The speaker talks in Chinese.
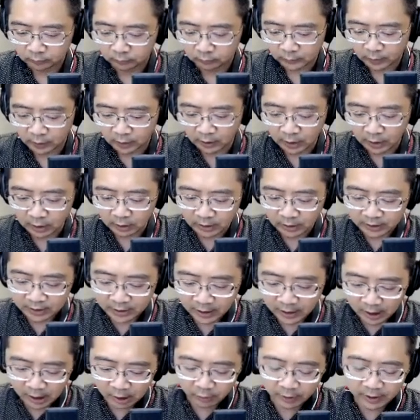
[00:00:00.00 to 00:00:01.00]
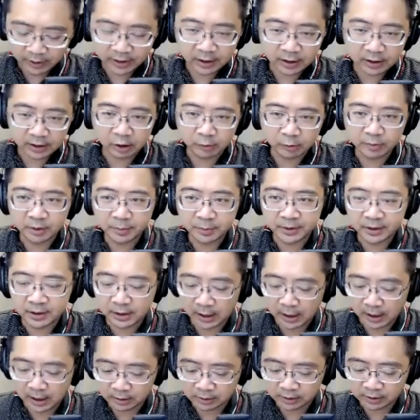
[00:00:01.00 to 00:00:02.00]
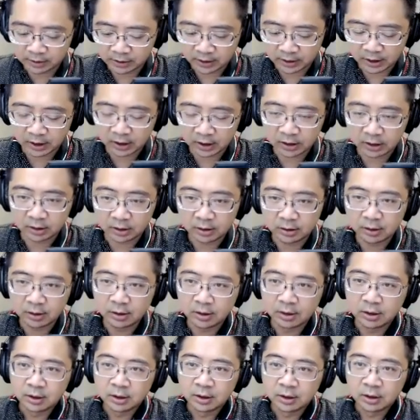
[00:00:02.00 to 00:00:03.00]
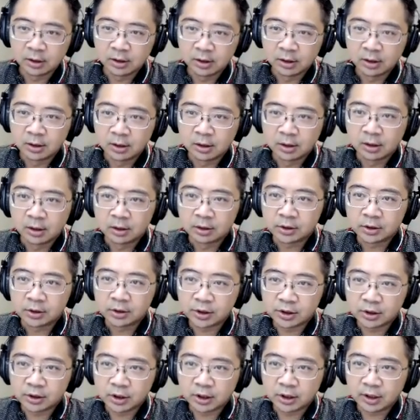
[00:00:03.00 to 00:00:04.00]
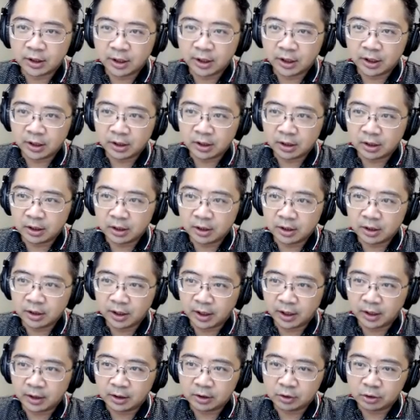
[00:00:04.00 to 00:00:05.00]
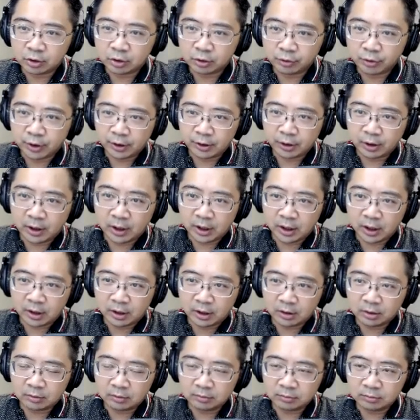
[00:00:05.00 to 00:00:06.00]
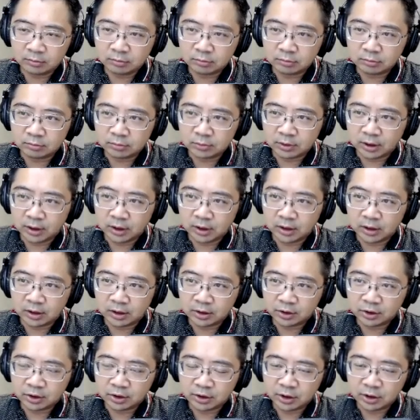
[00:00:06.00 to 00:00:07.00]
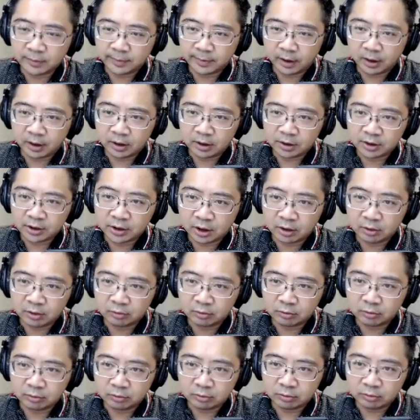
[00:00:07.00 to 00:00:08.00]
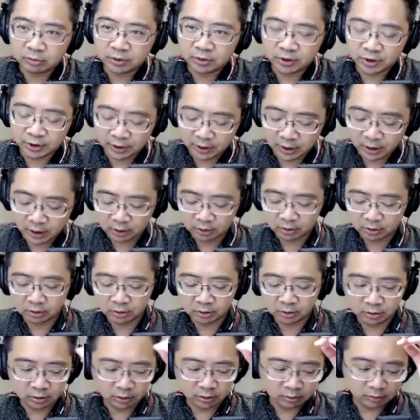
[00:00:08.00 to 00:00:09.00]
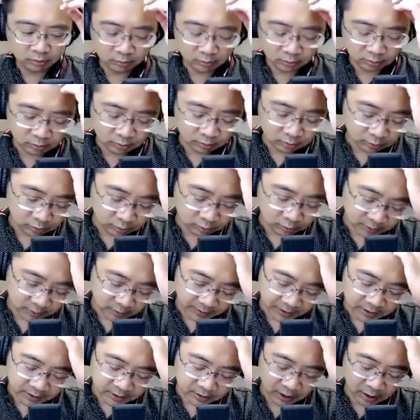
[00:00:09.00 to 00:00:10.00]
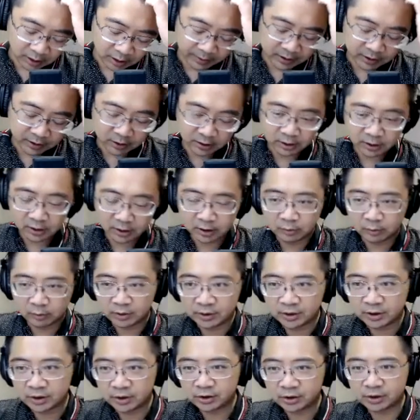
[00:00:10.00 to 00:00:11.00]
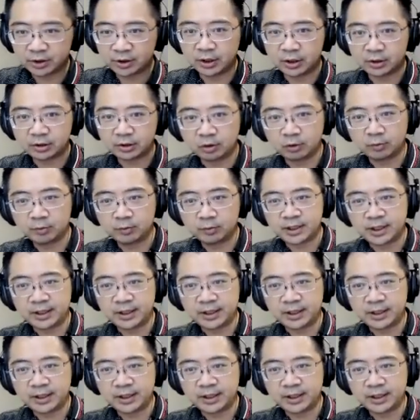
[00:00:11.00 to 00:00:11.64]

Hello， 大家好，欢迎来到我们的频道。今天是二零二二年九月六号，那是礼拜二下午十一点钟，我们的北京、台北、香港晚上十一点钟。我们今